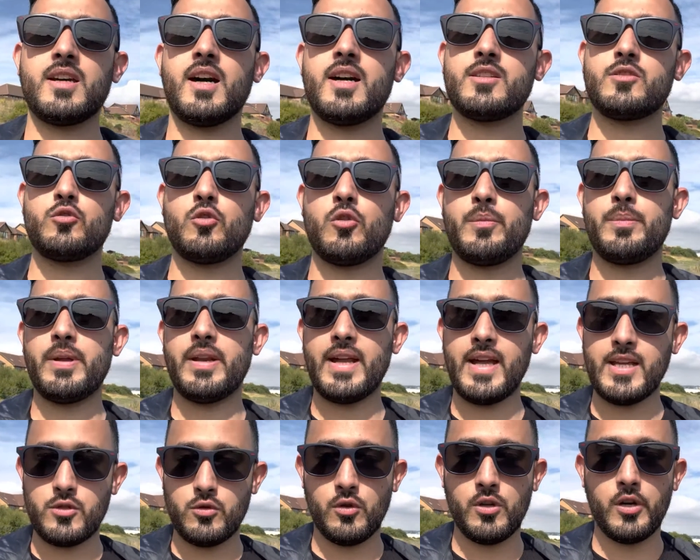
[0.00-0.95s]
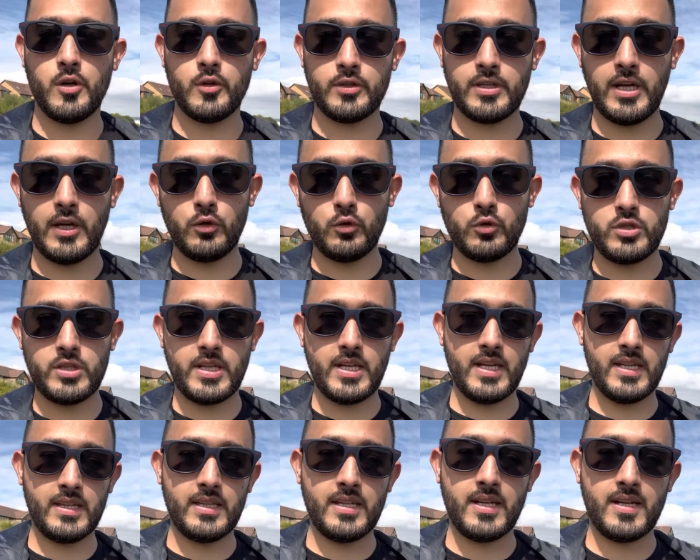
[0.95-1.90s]
ख़ास तौर पर रह चुका होता है
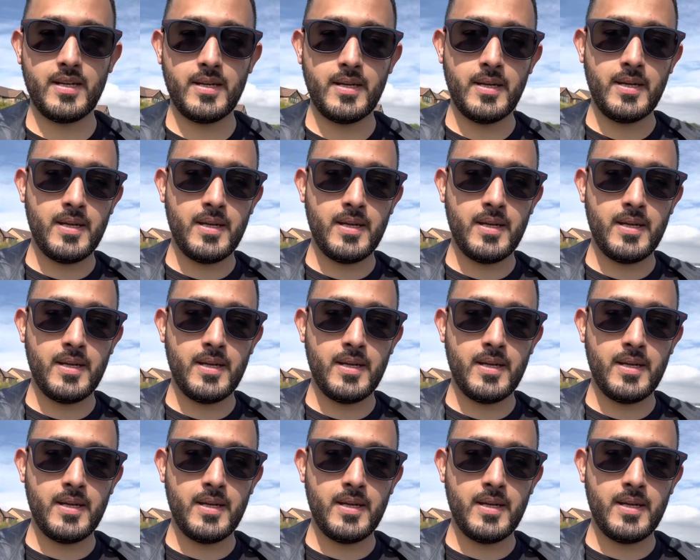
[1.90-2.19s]
उसके अंदर